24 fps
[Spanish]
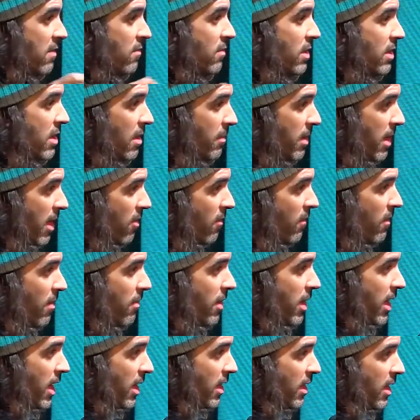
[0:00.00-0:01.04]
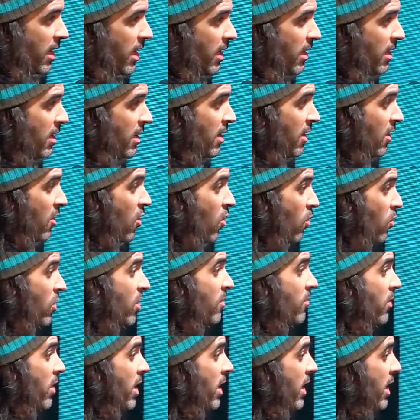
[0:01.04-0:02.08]
de un determinado fabricante, lo
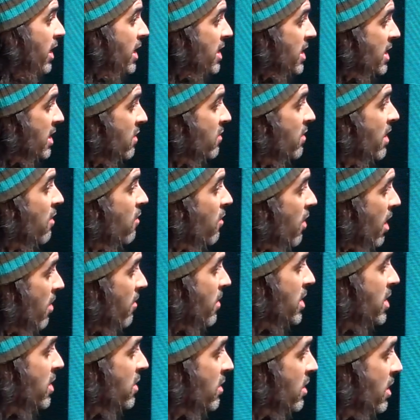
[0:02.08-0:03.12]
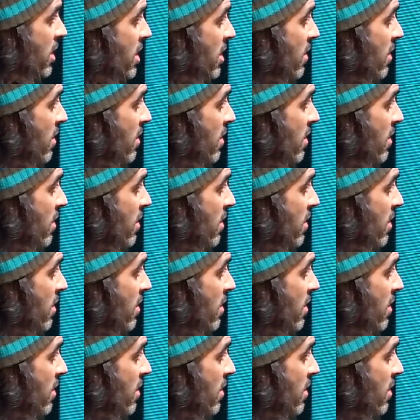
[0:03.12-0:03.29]
último que quieres es que una nueva versión de